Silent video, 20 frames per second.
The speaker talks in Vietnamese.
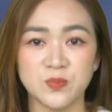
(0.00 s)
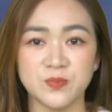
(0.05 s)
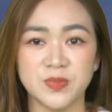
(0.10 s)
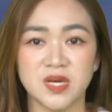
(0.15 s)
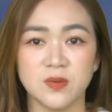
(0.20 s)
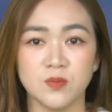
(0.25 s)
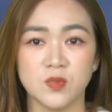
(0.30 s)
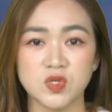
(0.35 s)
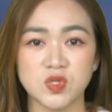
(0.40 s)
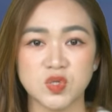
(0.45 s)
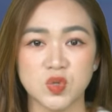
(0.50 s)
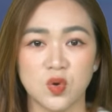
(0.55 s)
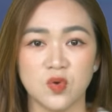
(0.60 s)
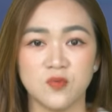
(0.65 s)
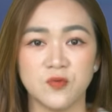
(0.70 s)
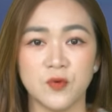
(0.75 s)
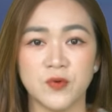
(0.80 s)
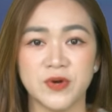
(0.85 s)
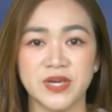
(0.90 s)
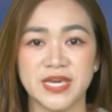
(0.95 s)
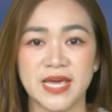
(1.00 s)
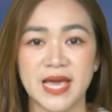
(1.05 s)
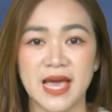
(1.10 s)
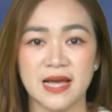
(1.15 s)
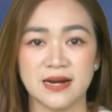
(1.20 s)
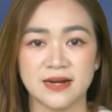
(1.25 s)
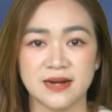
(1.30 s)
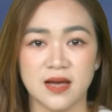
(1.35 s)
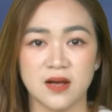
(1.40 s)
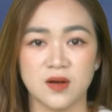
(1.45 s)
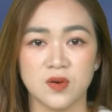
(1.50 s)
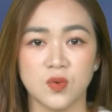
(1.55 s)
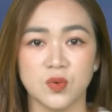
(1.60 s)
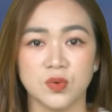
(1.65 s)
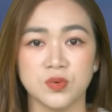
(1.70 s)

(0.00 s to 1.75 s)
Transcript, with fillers: bị một số vũ khí hạng nặng của